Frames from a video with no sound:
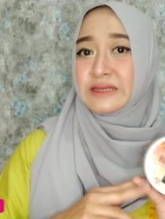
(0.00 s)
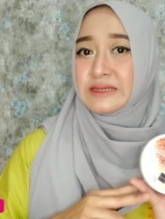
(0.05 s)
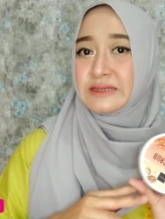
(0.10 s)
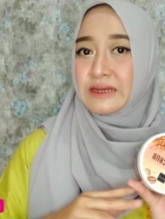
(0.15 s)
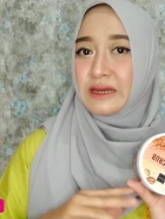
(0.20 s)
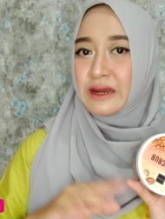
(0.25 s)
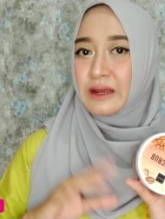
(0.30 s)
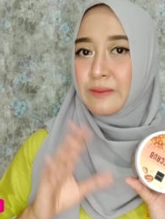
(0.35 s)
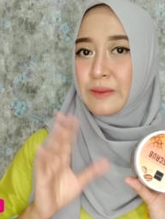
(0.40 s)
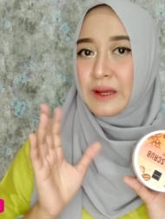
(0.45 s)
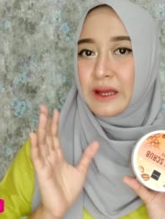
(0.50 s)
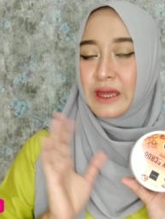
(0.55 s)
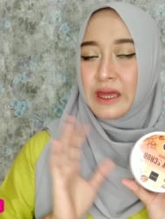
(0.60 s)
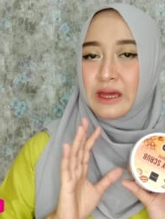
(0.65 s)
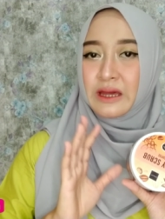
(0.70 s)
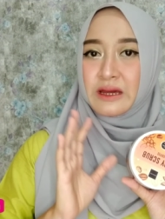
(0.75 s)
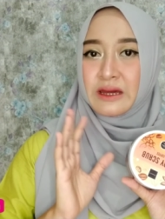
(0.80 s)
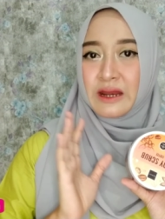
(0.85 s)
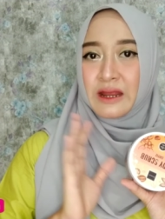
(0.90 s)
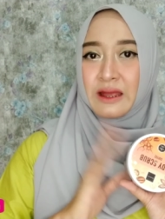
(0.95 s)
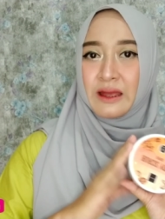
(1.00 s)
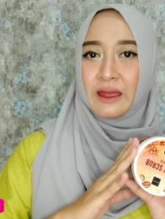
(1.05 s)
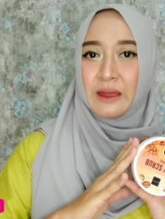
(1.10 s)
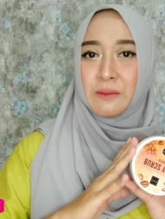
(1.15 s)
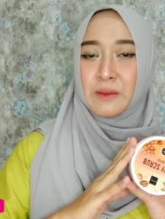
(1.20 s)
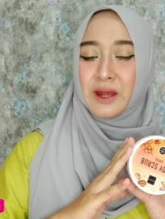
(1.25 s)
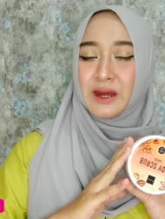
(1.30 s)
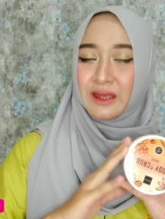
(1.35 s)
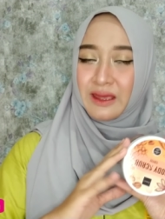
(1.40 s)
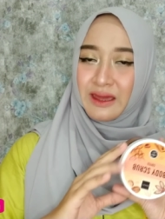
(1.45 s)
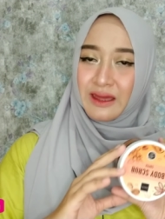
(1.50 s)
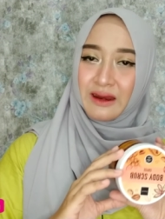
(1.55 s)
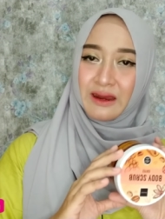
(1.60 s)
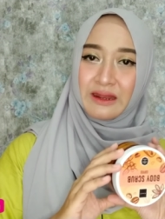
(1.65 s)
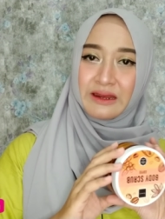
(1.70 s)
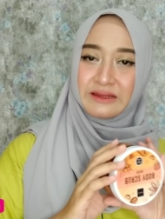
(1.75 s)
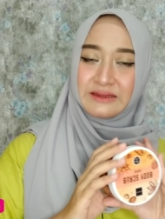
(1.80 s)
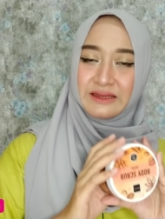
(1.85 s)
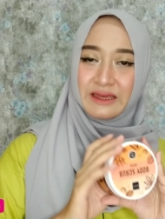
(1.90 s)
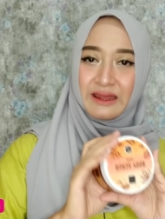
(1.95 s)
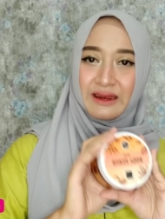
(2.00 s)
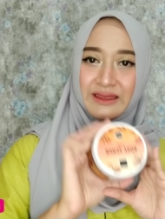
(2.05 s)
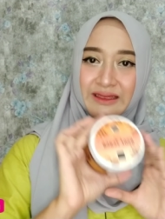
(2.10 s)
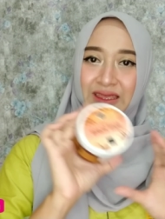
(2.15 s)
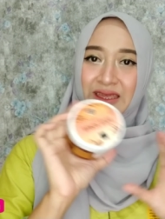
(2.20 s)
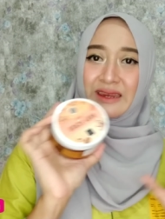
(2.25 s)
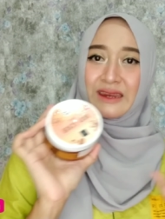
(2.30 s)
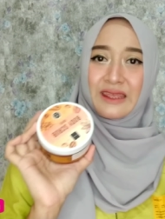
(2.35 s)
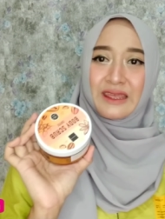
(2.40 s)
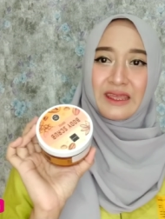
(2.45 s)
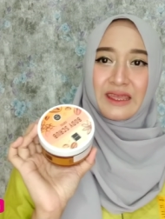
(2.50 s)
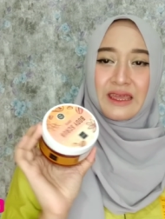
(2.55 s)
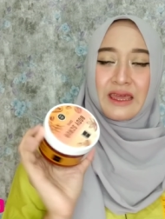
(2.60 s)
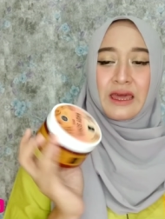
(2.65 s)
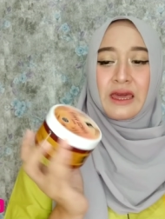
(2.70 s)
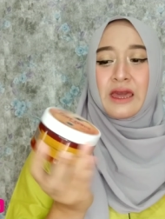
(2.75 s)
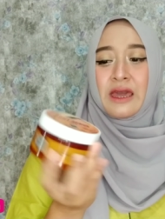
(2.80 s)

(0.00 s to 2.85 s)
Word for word: cara pakai eh, rangkaian body care dari Scarlett ini.